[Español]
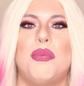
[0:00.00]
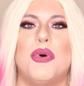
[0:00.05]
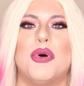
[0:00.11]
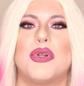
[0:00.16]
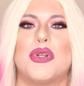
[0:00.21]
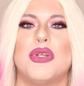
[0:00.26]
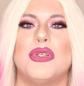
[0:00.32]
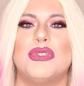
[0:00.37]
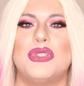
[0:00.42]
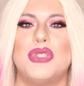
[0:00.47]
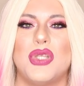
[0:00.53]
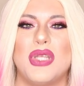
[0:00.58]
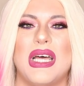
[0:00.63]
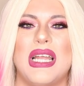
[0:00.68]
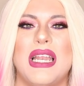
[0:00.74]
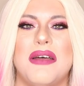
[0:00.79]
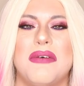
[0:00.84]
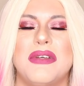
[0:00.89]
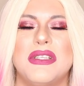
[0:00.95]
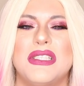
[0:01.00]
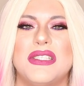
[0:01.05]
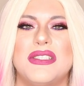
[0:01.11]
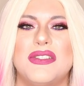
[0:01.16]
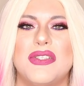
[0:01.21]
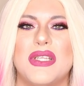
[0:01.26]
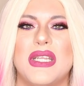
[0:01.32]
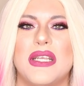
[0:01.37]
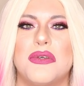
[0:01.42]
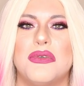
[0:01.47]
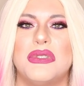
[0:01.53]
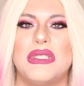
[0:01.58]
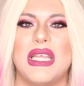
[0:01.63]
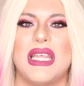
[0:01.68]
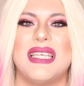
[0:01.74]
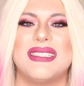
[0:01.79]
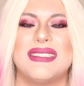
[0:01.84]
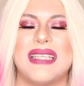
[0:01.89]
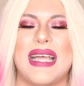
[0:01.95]
por todas las bendiciones que
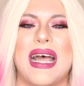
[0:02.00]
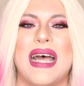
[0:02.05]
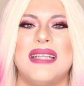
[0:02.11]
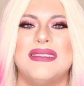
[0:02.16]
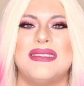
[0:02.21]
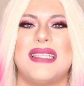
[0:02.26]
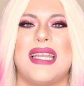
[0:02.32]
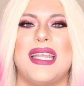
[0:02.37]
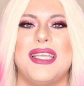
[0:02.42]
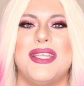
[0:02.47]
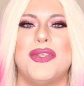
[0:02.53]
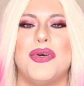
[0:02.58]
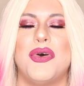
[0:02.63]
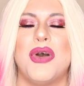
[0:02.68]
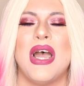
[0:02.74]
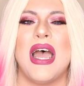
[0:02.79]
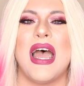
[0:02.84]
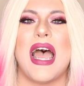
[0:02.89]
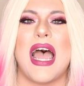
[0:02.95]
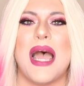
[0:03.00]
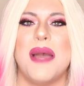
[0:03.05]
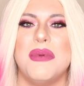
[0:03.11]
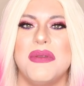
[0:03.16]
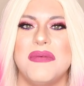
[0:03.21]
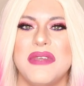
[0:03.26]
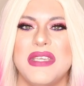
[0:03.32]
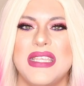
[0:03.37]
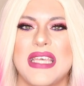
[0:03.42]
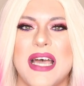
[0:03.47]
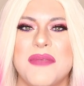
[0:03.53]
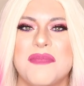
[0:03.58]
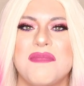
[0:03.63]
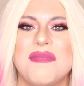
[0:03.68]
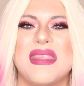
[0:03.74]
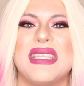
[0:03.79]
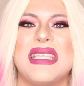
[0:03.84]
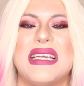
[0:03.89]
ustedes han traído a mi vida.